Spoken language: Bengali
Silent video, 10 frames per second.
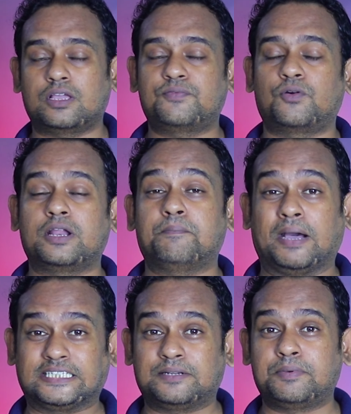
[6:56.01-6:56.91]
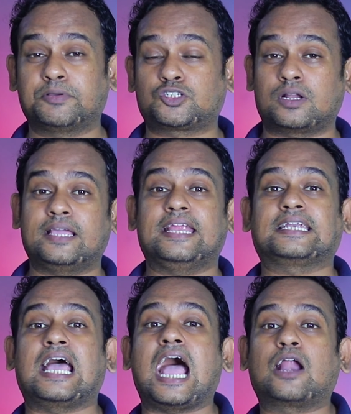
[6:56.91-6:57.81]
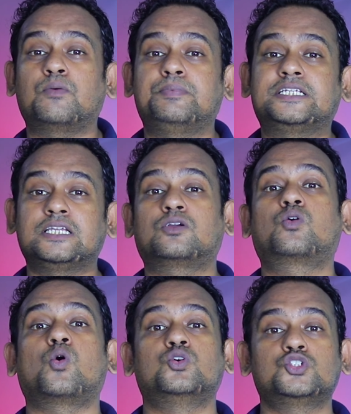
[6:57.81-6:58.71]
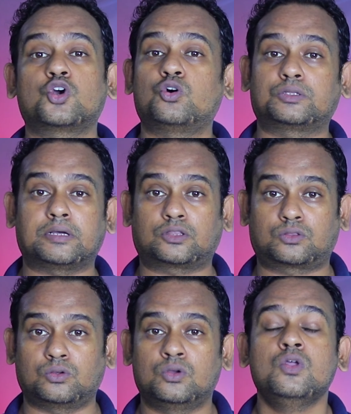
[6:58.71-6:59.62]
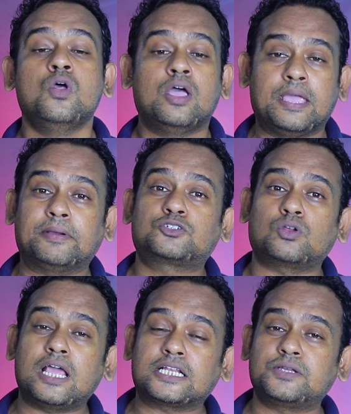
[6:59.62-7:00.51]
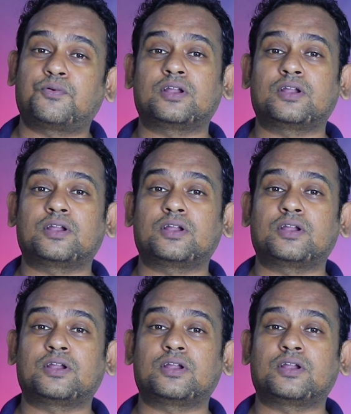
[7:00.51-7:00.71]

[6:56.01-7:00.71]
থাকতো এই ফোনে বাজেট বিবেচনায় এটা আরও বেশি গ্রহণযোগ্য হতে এবার চলে আসি